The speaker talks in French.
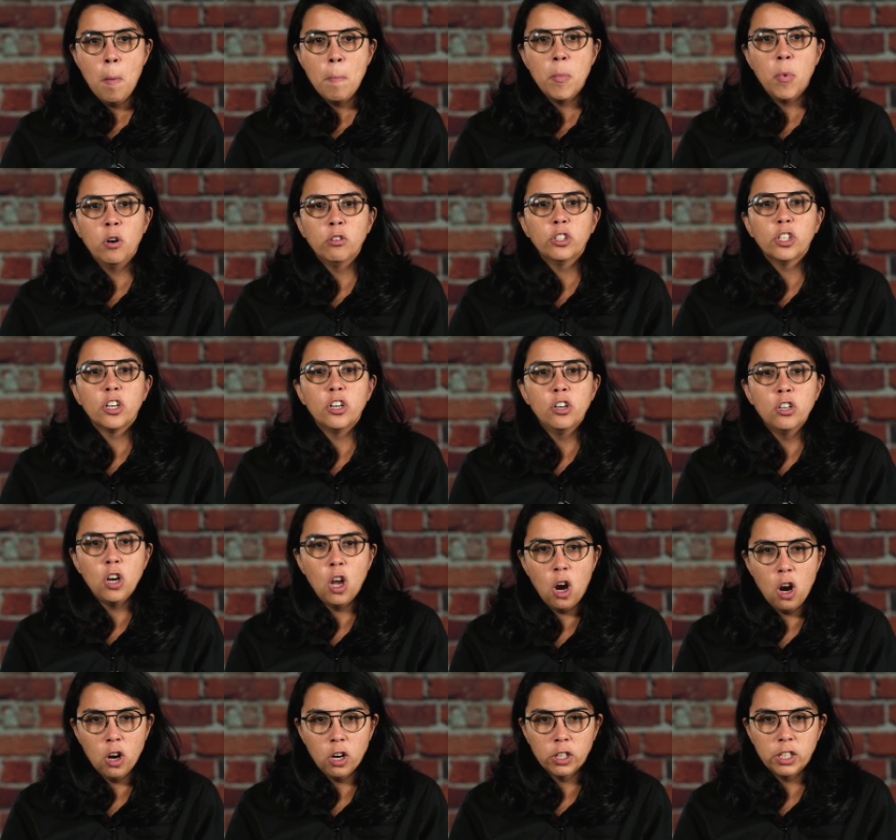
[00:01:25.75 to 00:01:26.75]

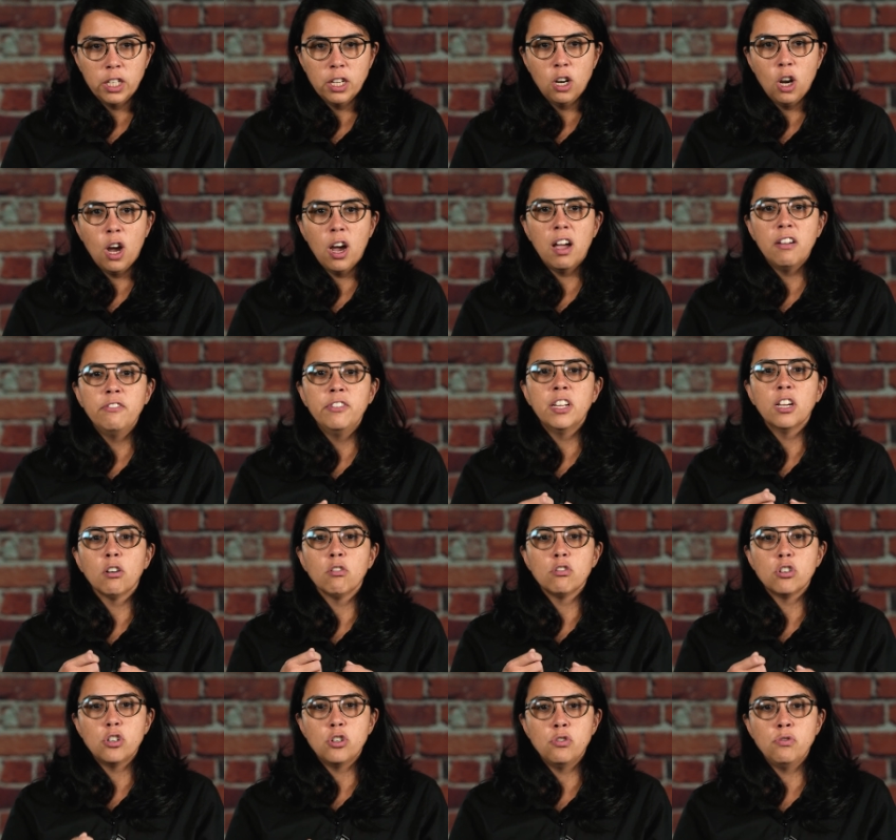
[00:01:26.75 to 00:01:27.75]
Montrons-leur que leur avenir
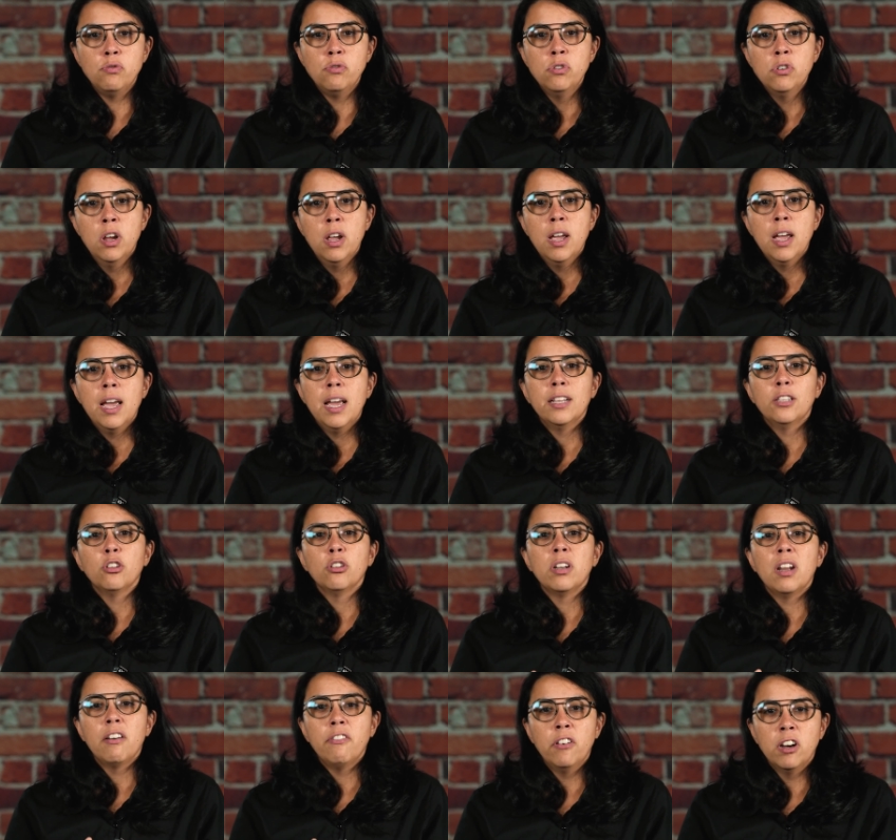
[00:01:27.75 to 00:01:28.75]
reçu est
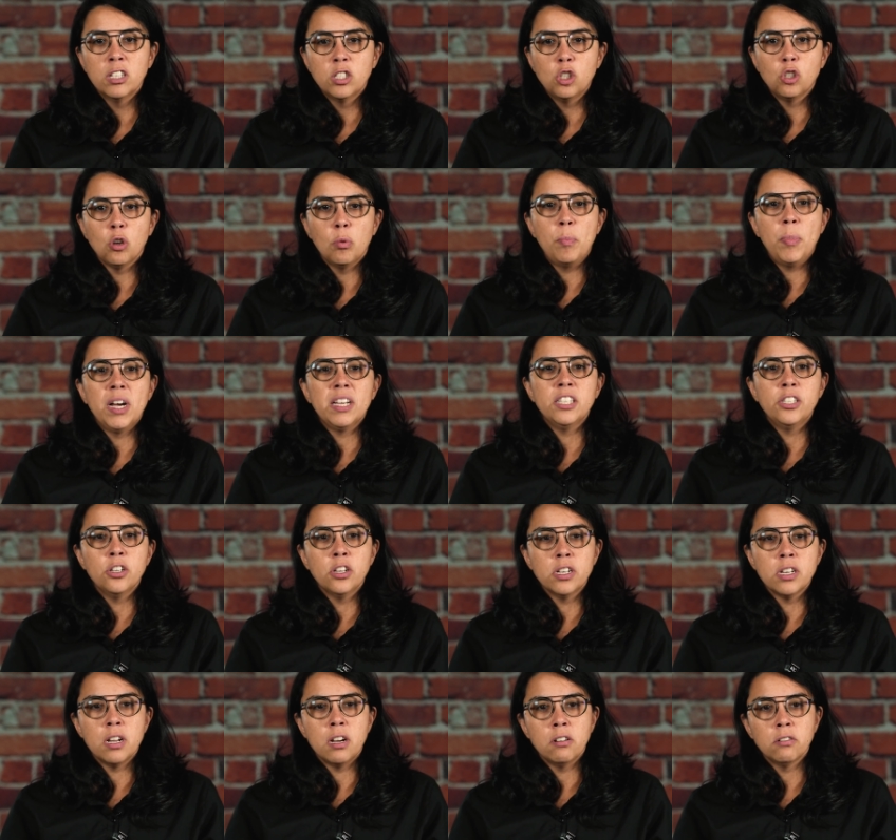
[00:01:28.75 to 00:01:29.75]
une aventure
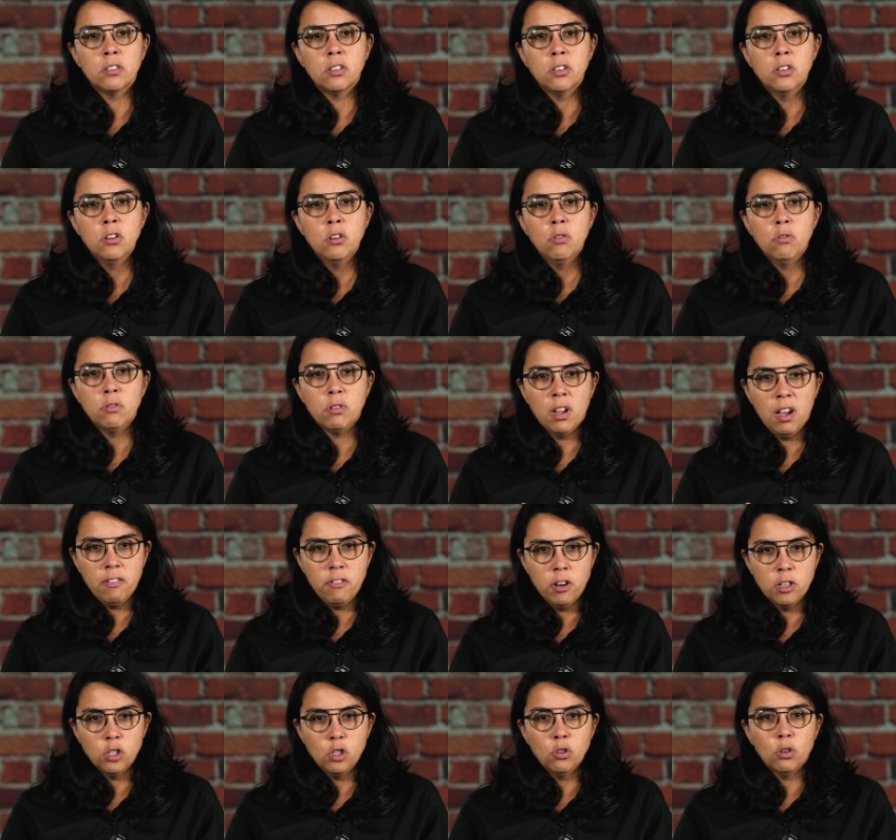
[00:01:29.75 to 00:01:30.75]
passionnante nos
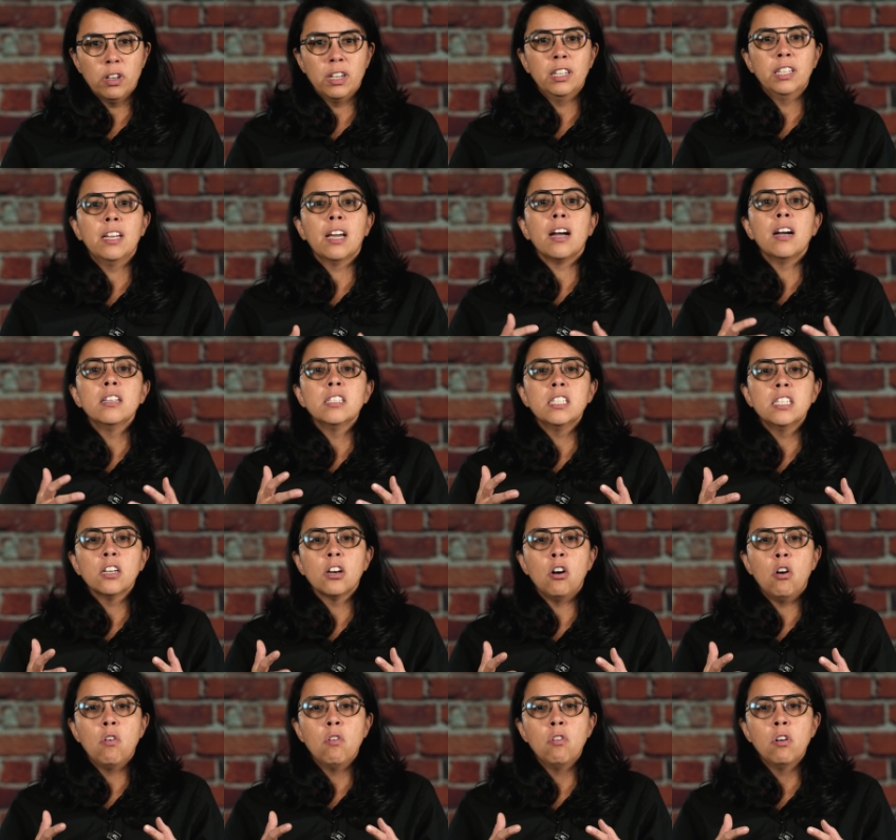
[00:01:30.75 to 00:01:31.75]
ils
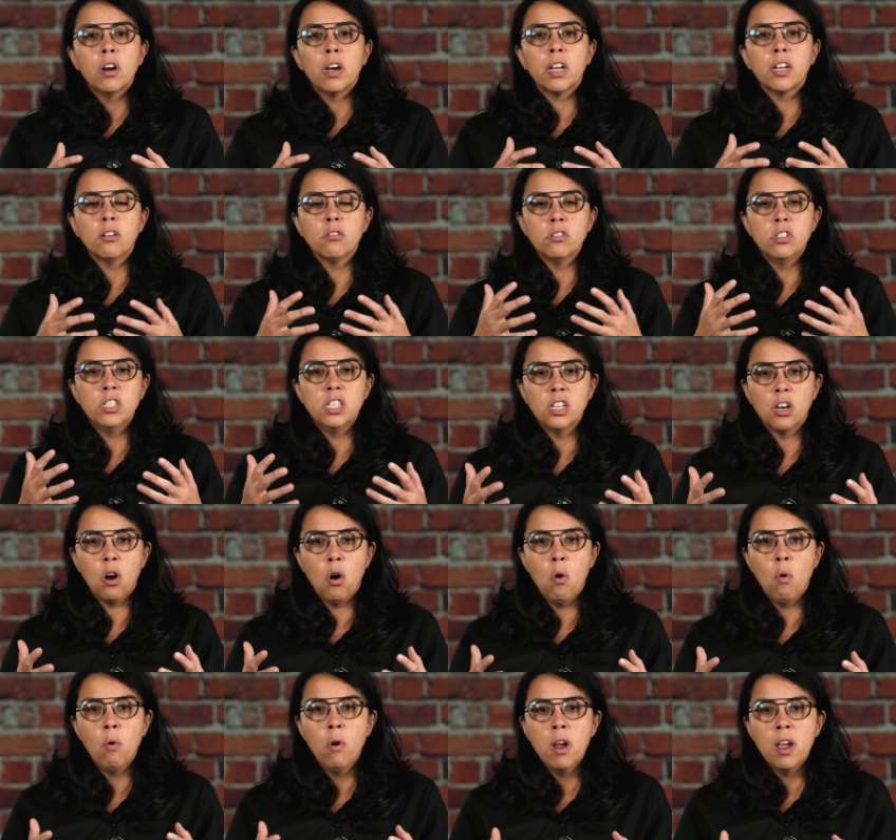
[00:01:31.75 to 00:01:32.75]
grandiront,
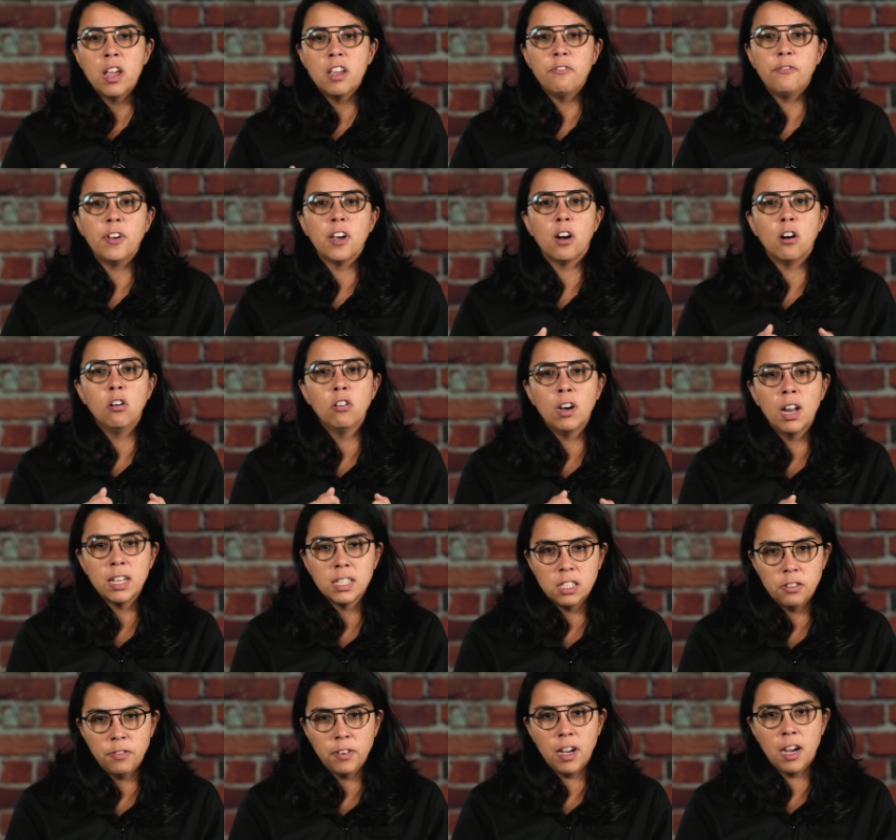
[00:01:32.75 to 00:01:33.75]
réussiront et feront la
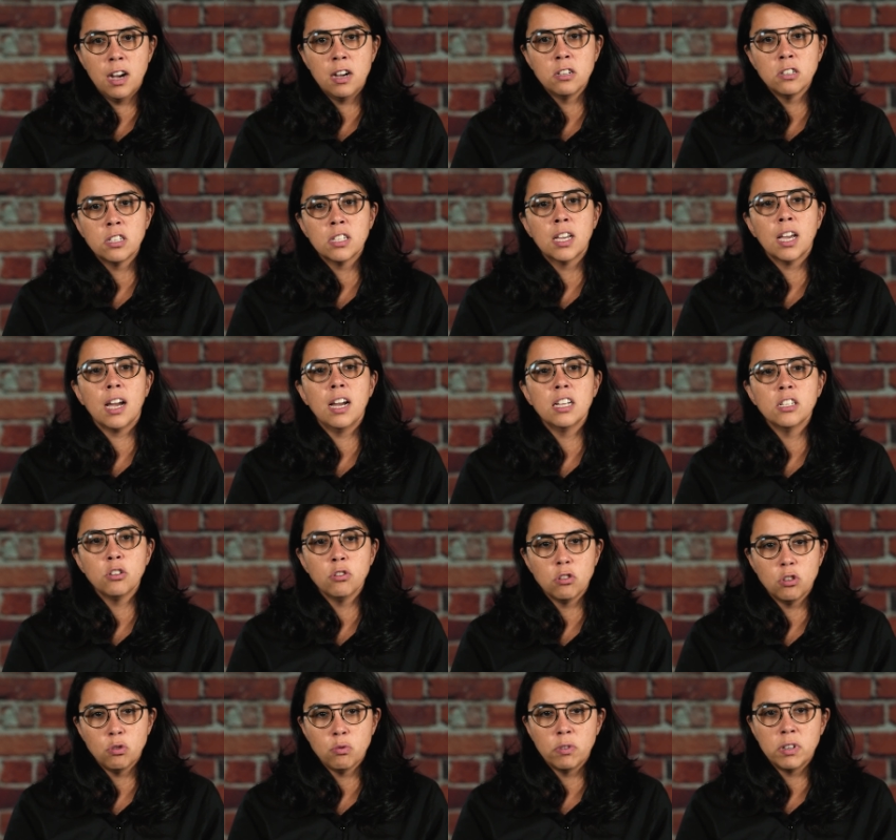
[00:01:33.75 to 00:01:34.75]
différence grâce
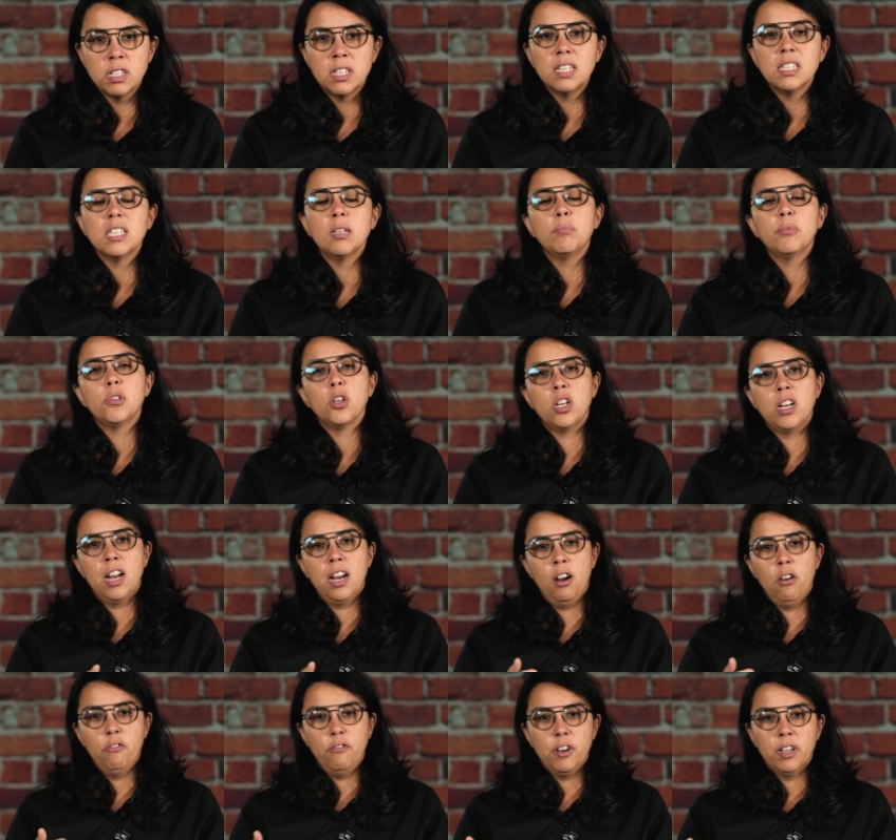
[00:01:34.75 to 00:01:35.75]
aux soins
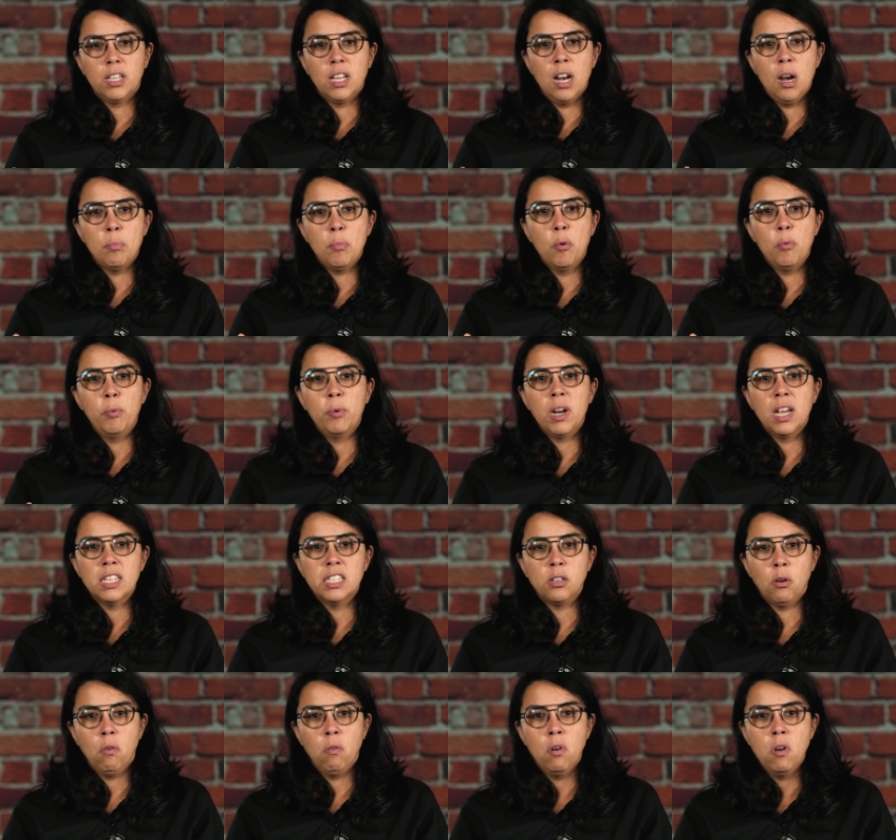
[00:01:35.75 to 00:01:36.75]
exceptionnels offerts à la
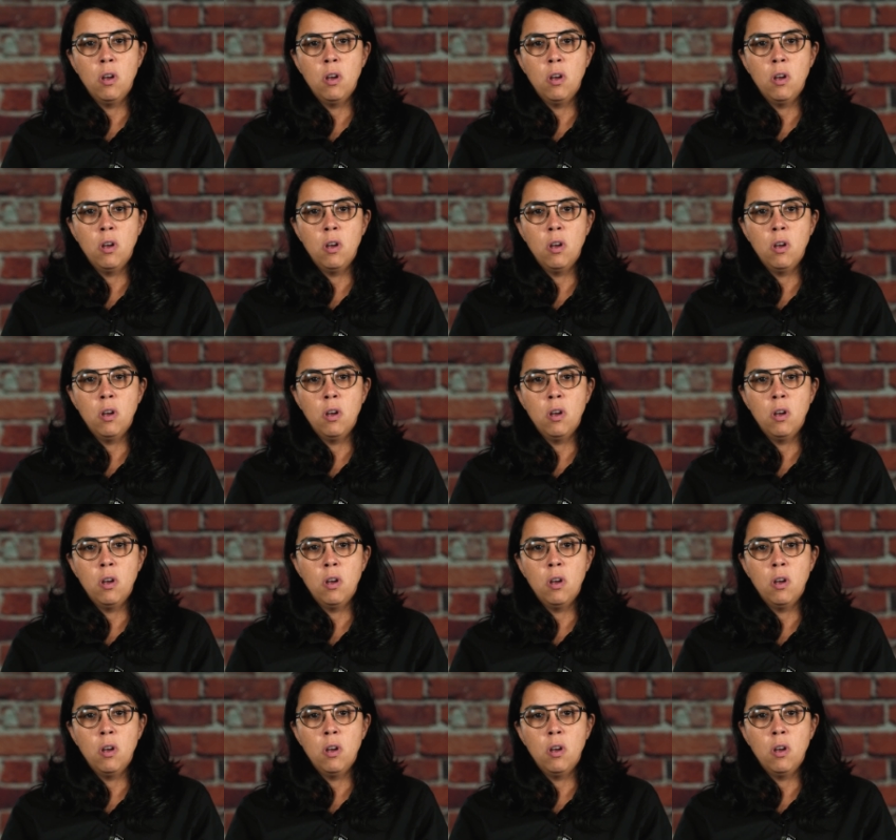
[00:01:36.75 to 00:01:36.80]
population.